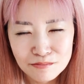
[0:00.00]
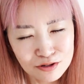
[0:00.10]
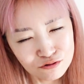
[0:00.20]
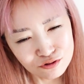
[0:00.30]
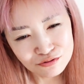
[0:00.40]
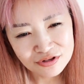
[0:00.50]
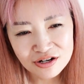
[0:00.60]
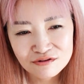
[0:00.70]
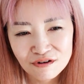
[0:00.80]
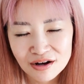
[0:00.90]
まあ薄く
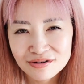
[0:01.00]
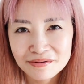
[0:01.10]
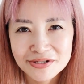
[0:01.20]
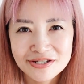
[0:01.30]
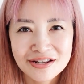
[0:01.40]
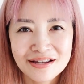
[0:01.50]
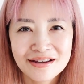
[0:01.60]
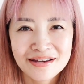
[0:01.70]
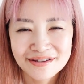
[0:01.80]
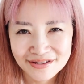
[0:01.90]
なるのはあるかもしれ
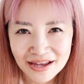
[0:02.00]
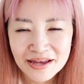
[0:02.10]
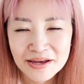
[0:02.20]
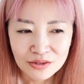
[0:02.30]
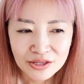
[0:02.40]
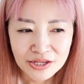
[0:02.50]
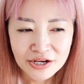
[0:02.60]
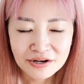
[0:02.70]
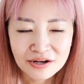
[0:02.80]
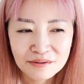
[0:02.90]
ないけどね。
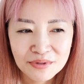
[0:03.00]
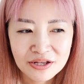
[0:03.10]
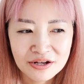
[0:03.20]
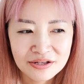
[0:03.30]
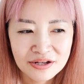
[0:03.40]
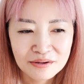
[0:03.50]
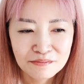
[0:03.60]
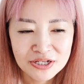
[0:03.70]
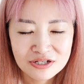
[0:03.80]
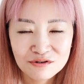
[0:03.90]
2回目なんで
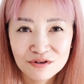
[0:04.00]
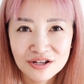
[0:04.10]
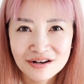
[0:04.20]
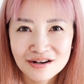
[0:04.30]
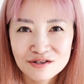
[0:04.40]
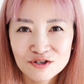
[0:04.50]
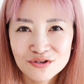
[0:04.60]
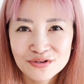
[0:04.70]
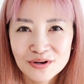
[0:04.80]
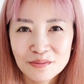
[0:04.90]
めっちゃ大きな感
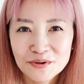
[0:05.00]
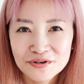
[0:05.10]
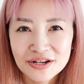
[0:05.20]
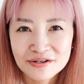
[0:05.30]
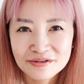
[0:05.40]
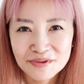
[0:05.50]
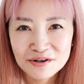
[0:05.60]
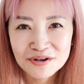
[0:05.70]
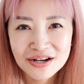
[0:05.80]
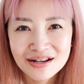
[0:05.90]
動とかもなく、ま
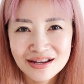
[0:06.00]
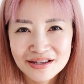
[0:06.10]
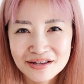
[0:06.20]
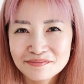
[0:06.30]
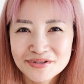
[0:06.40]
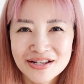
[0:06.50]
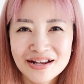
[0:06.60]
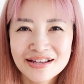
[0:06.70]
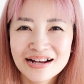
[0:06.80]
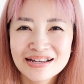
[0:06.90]
あこれがねキープさ
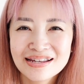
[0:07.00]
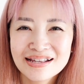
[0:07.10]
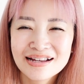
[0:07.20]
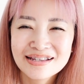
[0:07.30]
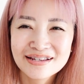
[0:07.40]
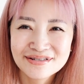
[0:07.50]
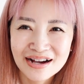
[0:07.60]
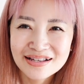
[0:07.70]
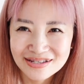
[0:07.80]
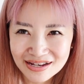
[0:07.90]
れたらいいなっていう
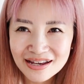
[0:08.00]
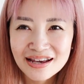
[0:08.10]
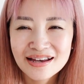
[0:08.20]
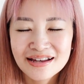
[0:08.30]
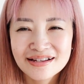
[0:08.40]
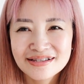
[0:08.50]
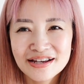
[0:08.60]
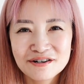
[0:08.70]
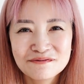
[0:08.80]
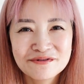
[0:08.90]
感じっ
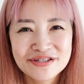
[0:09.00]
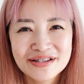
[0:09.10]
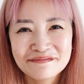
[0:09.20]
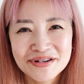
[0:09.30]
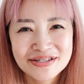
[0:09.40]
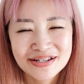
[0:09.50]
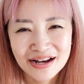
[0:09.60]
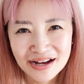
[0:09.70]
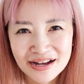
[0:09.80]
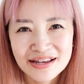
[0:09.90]
て思ってます。
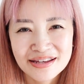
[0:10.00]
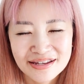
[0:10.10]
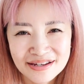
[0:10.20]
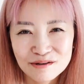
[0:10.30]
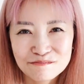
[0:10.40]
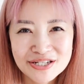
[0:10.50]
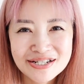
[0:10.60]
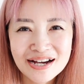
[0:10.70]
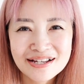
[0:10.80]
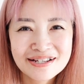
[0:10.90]
はい、
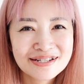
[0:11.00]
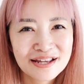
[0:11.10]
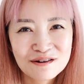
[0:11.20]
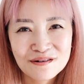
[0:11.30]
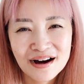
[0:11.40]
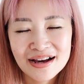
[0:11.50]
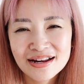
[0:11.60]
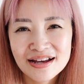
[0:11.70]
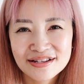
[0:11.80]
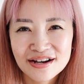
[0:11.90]
短いんですけど、
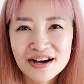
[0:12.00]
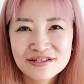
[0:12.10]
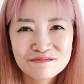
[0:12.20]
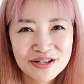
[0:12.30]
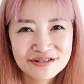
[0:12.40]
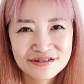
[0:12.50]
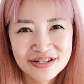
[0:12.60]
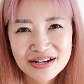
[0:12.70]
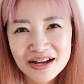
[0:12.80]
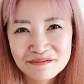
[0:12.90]
アイラインのアートメイクの
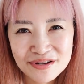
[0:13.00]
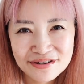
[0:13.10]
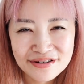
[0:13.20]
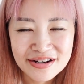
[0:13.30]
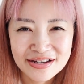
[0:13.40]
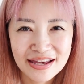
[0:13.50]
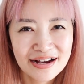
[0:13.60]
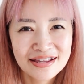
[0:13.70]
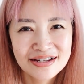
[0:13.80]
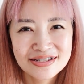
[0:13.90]
2回目の
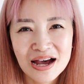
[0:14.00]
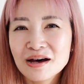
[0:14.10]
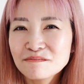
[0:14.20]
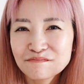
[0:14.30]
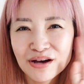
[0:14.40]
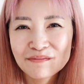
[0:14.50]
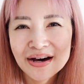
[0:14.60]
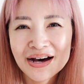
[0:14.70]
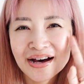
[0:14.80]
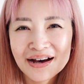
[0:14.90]
結果でした。
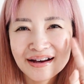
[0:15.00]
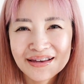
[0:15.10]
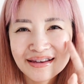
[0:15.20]
バイバー